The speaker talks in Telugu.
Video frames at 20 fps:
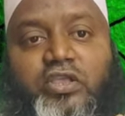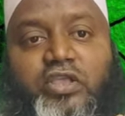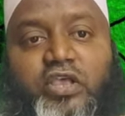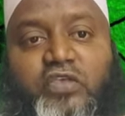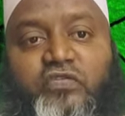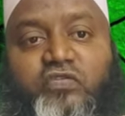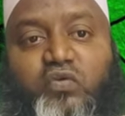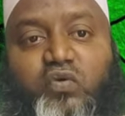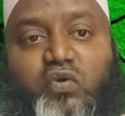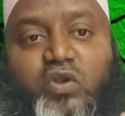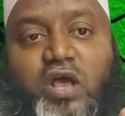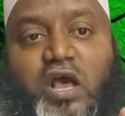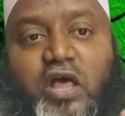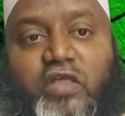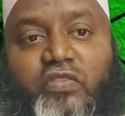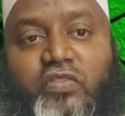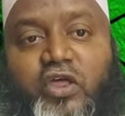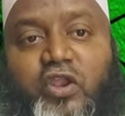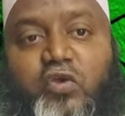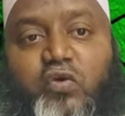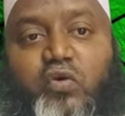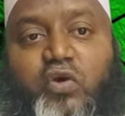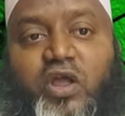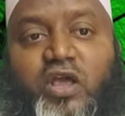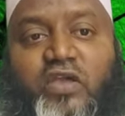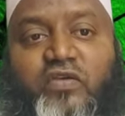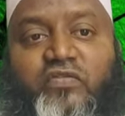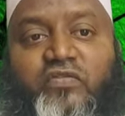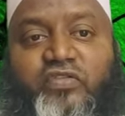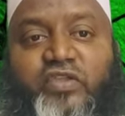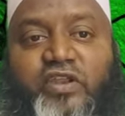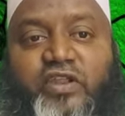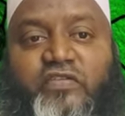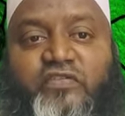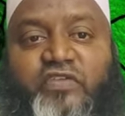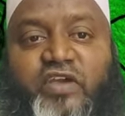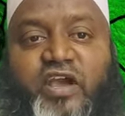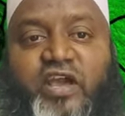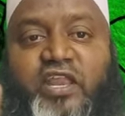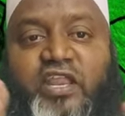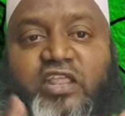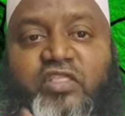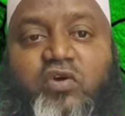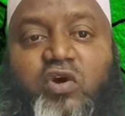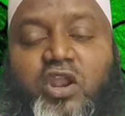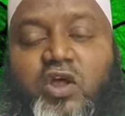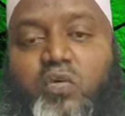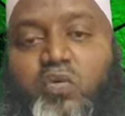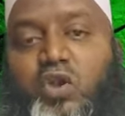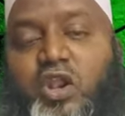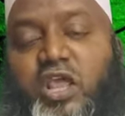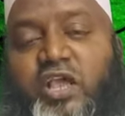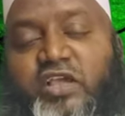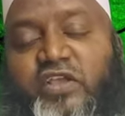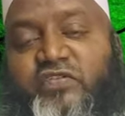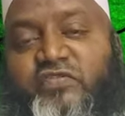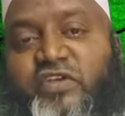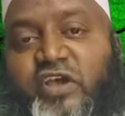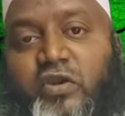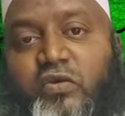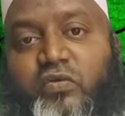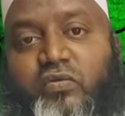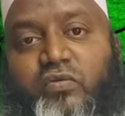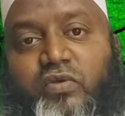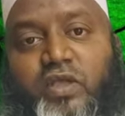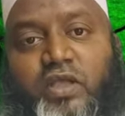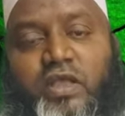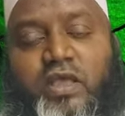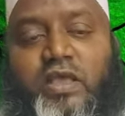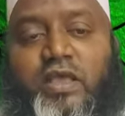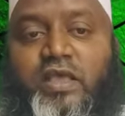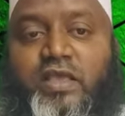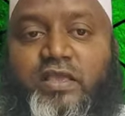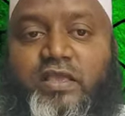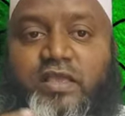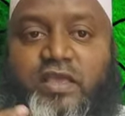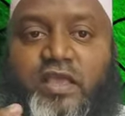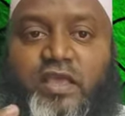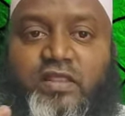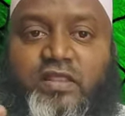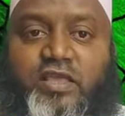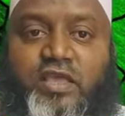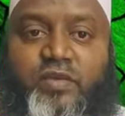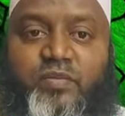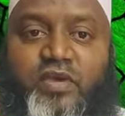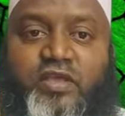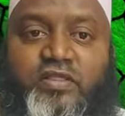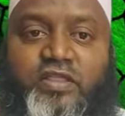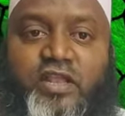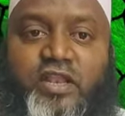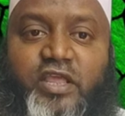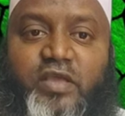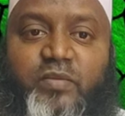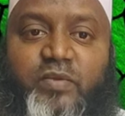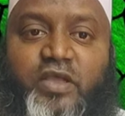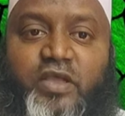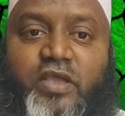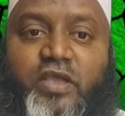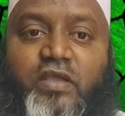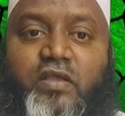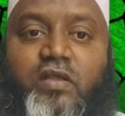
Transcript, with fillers: యస్సూన్ అందరూ కూడా దీన్ని జహరీ ద్వారా ఉల్లేఖించారు ఏది ఏమైతేనేమి